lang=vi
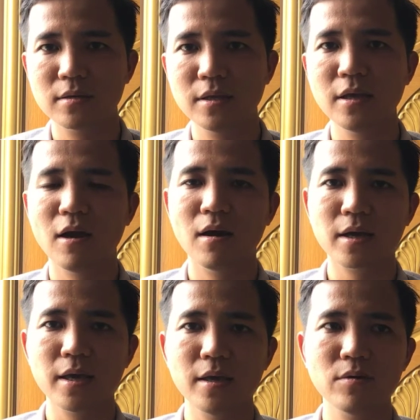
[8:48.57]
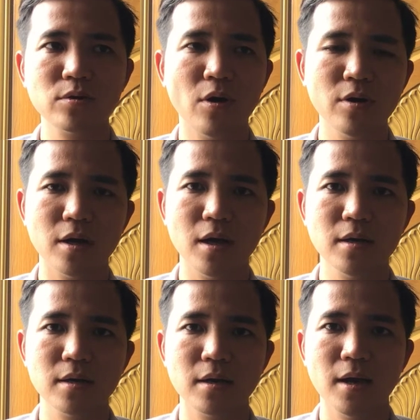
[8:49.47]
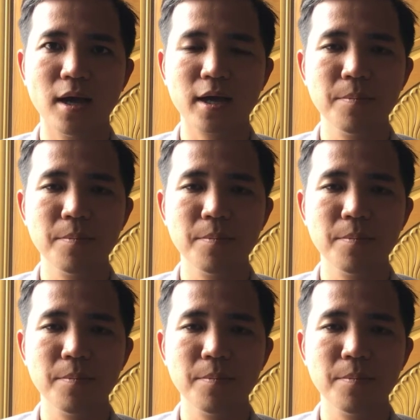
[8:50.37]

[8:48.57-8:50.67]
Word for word: lý do cái yếu tố nữa đó là